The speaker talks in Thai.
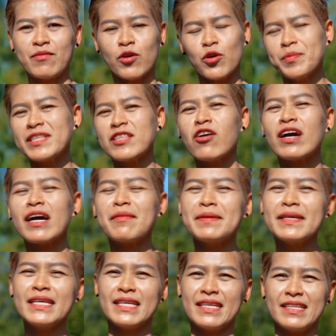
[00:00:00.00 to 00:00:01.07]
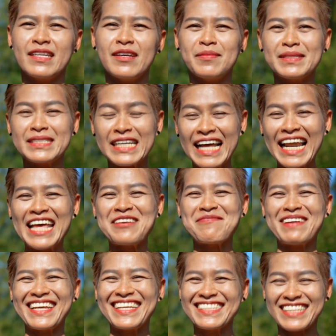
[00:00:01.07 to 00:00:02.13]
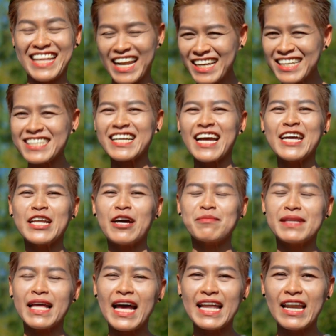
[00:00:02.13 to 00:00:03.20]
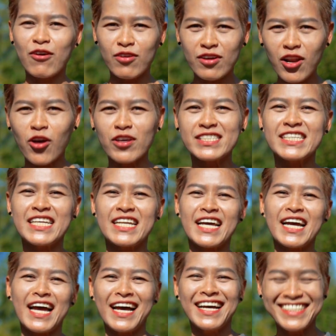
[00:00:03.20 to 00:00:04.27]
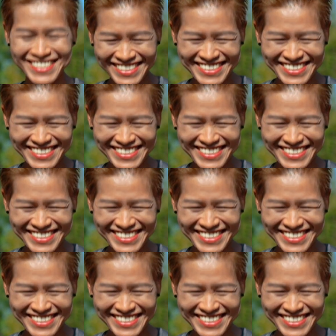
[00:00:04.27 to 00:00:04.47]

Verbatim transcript: เออไม่ต้องค่ะพี่เดี๋ยวมันจะไกลไป แต่ถ้าเกิดใครทำได้เราก็รอเชียร์นะคะ